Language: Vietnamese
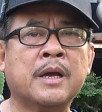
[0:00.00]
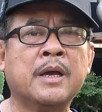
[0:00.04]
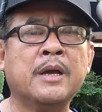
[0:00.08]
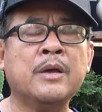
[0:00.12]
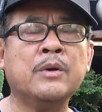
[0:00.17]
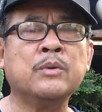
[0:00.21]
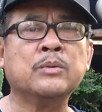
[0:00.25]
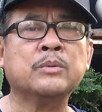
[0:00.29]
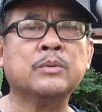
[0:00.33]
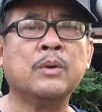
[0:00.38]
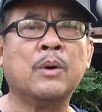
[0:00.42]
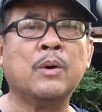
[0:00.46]
cái
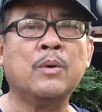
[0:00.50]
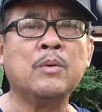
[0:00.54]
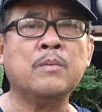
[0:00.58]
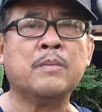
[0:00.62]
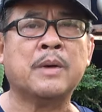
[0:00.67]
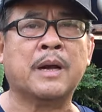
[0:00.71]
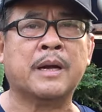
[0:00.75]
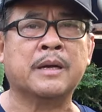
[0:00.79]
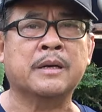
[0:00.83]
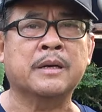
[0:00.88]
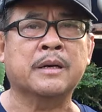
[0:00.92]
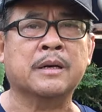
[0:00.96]
yếu tố
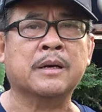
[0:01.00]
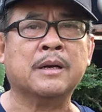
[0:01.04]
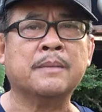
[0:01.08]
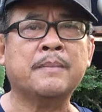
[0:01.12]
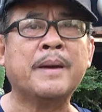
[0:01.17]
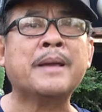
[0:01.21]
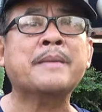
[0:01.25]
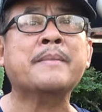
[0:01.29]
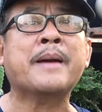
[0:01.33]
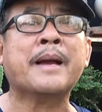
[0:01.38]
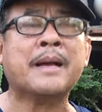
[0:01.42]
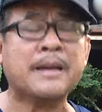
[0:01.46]
mà được
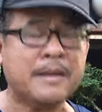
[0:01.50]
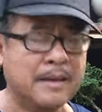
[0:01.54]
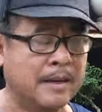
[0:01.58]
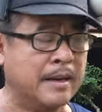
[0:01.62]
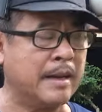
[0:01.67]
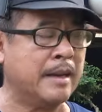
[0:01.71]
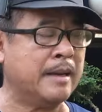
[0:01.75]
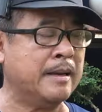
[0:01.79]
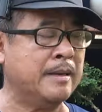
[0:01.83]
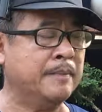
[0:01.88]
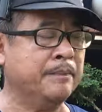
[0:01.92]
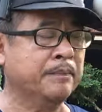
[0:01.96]
may mắn nữa
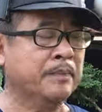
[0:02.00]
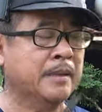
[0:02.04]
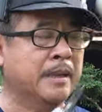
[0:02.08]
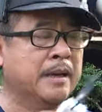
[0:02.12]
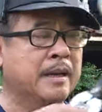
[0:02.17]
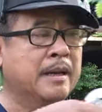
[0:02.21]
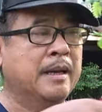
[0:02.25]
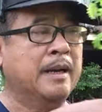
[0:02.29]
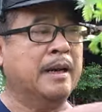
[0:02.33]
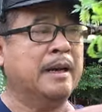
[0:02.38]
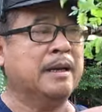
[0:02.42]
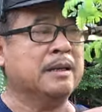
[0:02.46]
ha.
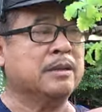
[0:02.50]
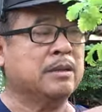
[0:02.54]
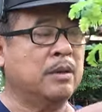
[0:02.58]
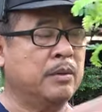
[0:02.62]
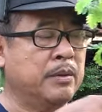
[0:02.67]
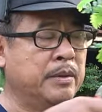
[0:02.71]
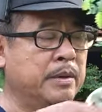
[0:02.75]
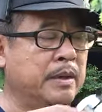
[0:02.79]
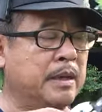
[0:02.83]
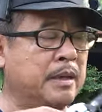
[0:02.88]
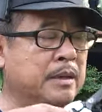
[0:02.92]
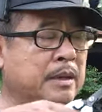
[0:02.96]
À,
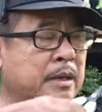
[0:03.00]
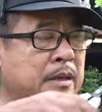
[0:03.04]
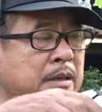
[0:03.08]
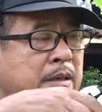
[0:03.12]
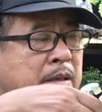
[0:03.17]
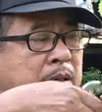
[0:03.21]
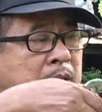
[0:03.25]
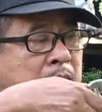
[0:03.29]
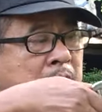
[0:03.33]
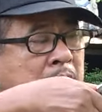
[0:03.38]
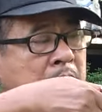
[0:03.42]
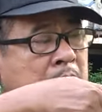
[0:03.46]
tôi
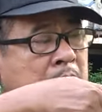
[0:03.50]
thì